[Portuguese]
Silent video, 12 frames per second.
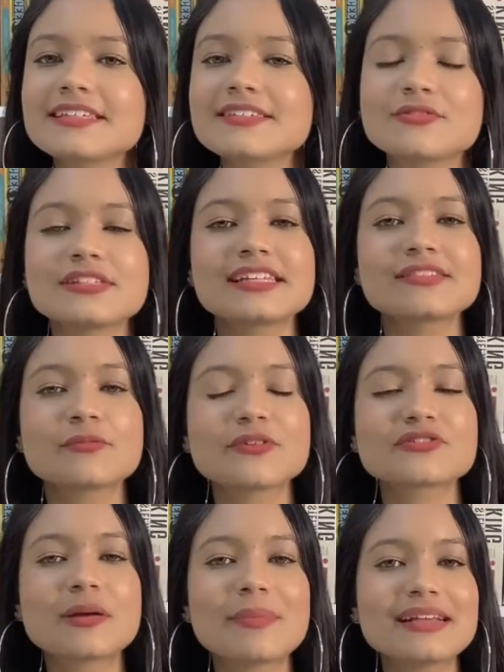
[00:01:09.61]
vocês vão me
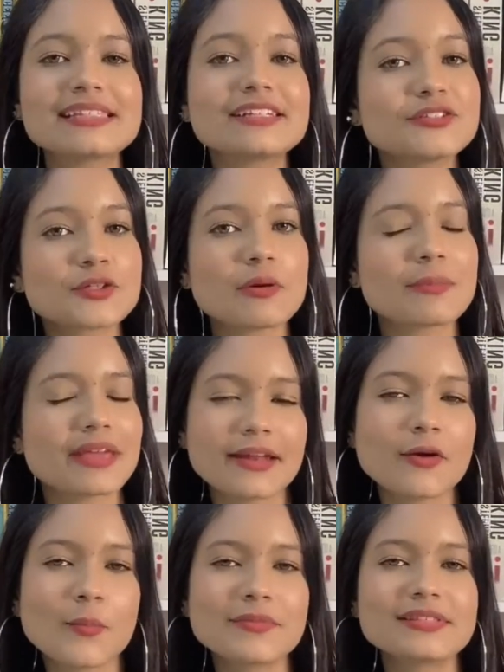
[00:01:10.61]
ajudar bastante com uma pequena
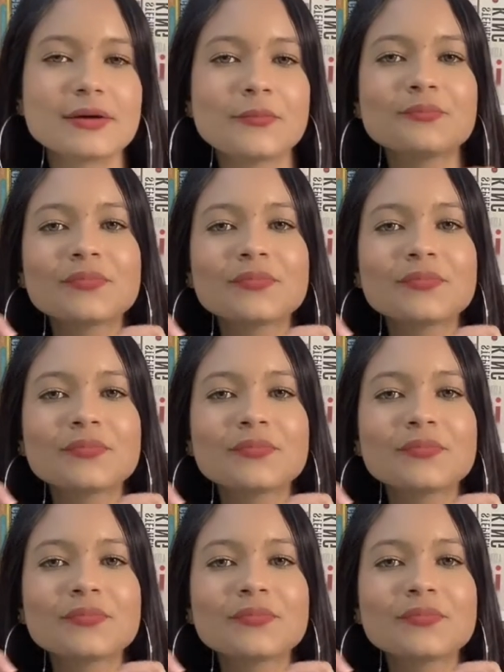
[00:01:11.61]
comissão,